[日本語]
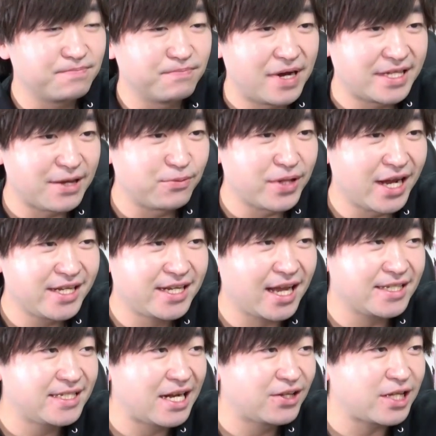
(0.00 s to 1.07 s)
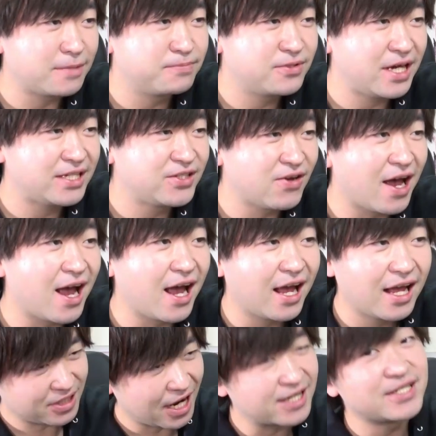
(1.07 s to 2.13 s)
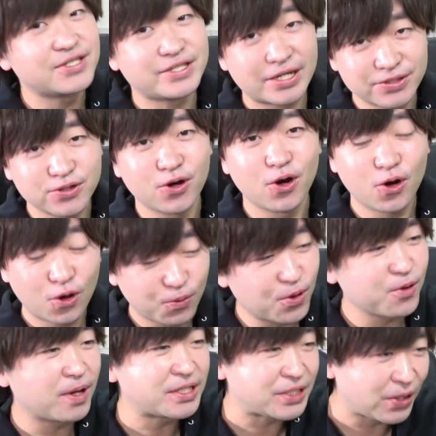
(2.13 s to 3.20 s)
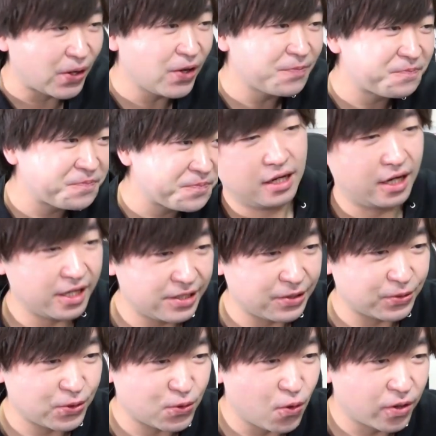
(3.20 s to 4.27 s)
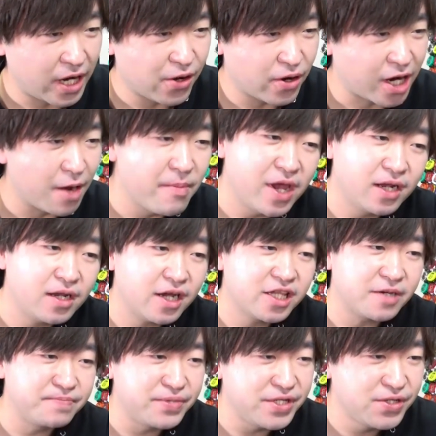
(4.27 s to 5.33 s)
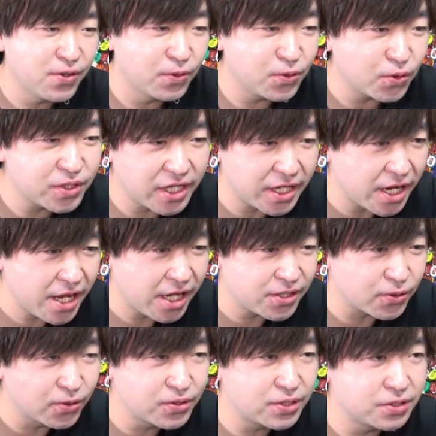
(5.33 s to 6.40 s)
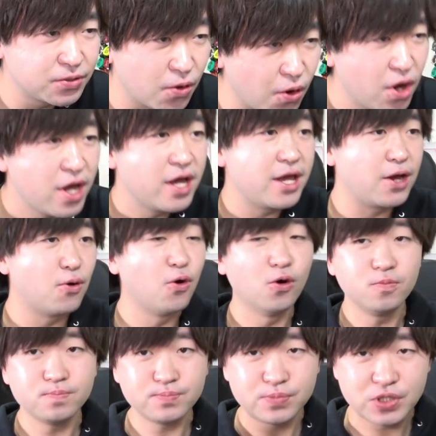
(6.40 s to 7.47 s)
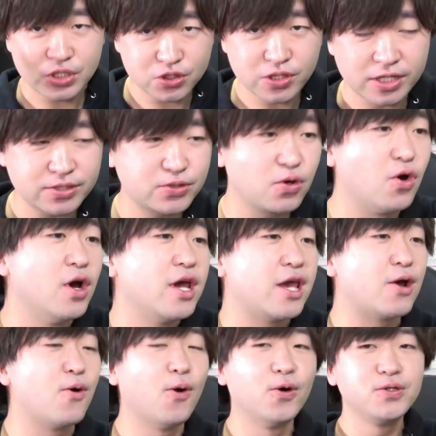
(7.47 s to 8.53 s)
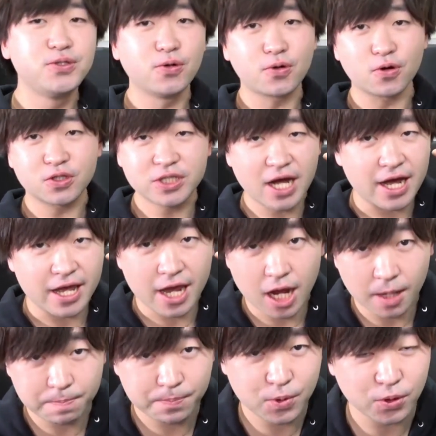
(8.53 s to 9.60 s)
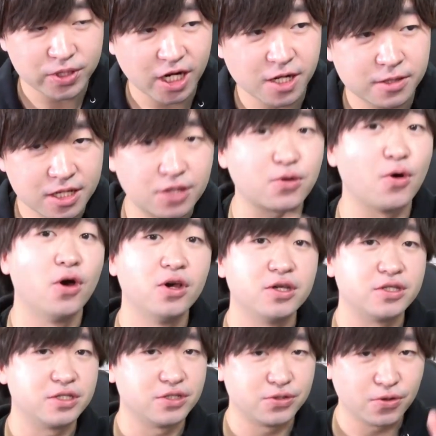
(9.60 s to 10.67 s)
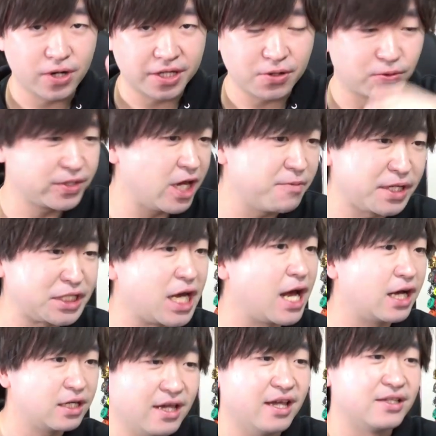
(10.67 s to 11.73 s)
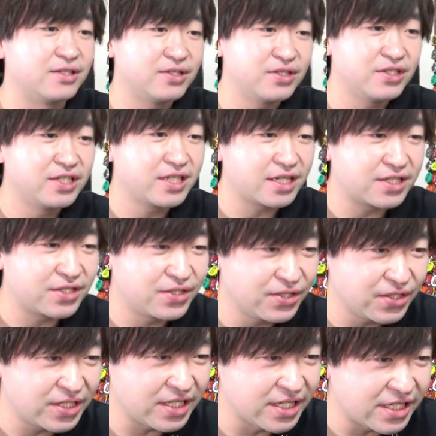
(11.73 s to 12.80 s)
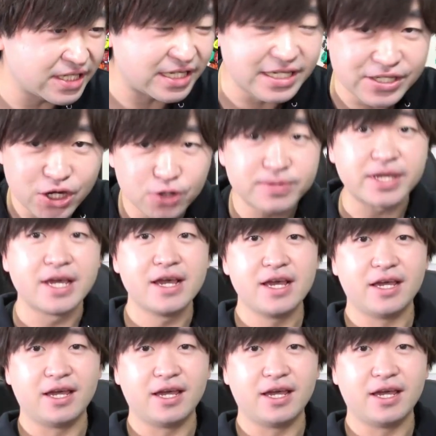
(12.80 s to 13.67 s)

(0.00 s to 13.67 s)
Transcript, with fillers: まあでも何かしらのサプライズは隠してると思いますよ。はい、ということで今回は仮面ライダービヨンドジェネレーションズの本ビジュアルと本予告が発表されたという動画でございました。12月17日金曜日